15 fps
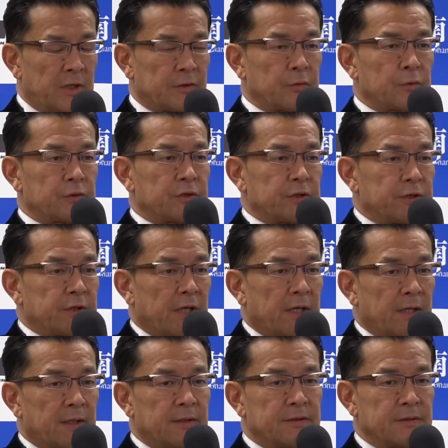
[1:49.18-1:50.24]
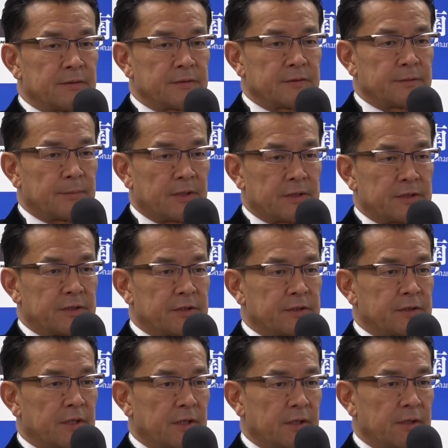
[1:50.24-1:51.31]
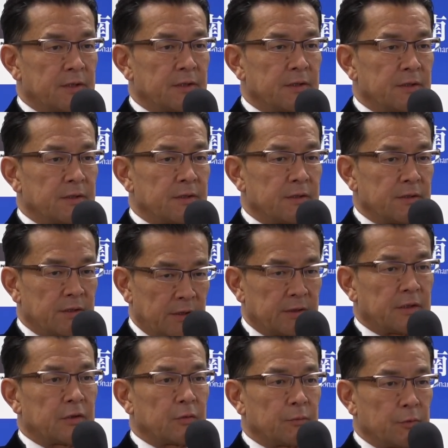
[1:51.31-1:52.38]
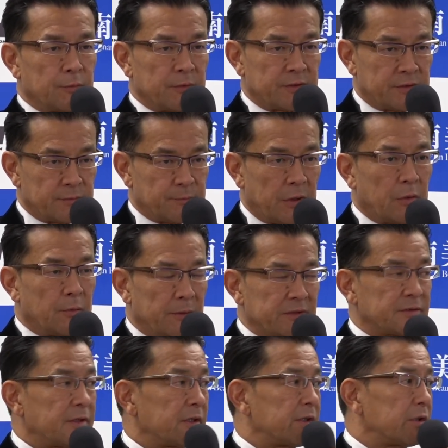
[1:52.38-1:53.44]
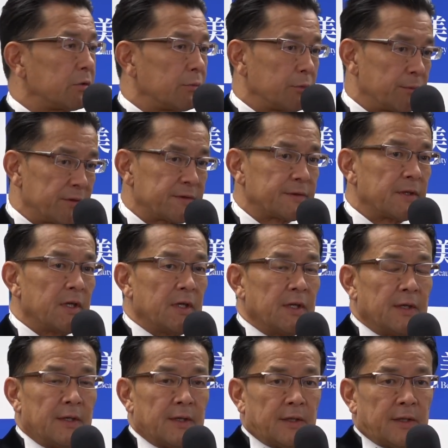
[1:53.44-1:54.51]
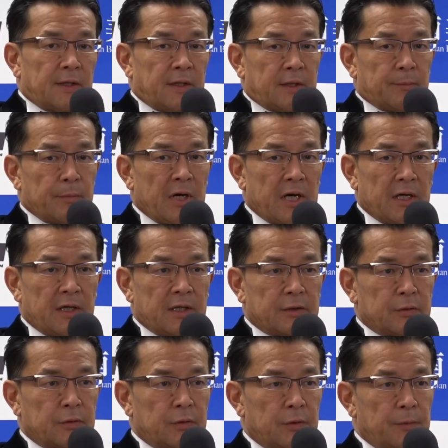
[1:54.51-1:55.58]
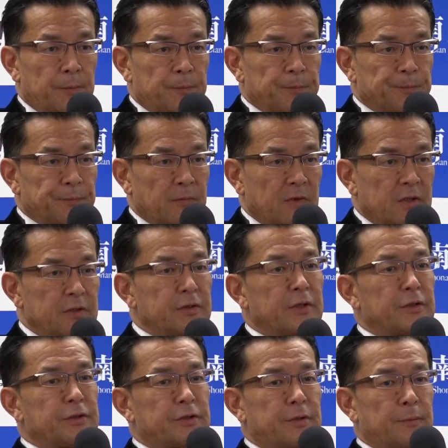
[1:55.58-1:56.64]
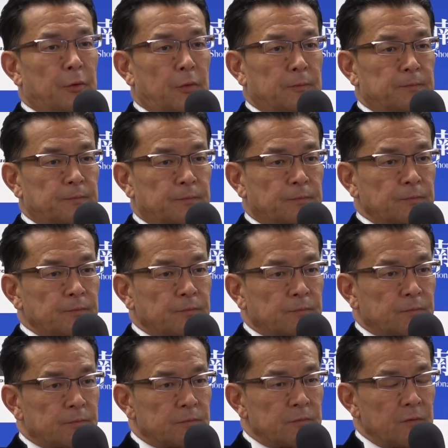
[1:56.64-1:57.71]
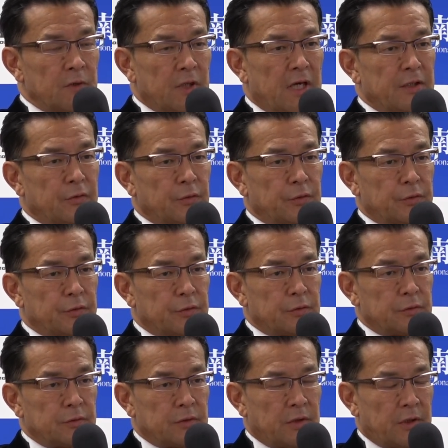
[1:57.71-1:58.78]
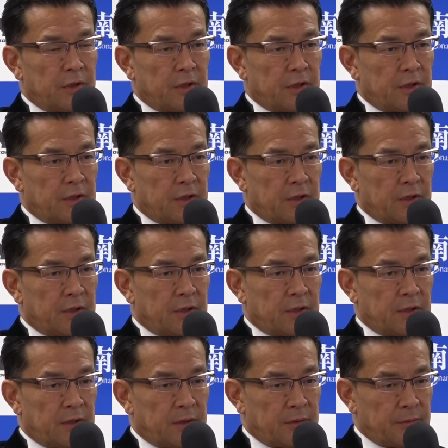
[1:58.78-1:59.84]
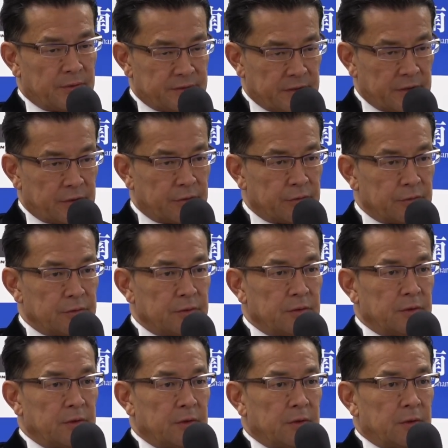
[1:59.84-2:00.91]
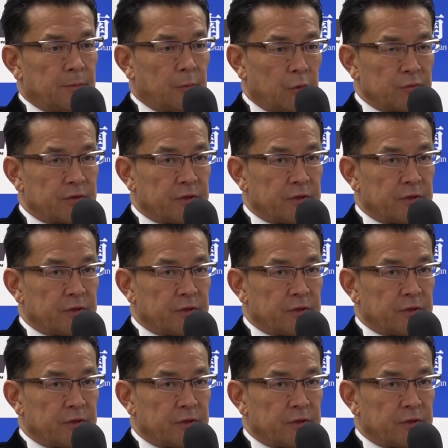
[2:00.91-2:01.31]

後押しした素晴らしい試合だったと思いますパフォーマンスだったと思います。まあ、あのいずれにしてもライト級、えー、フェザー級盆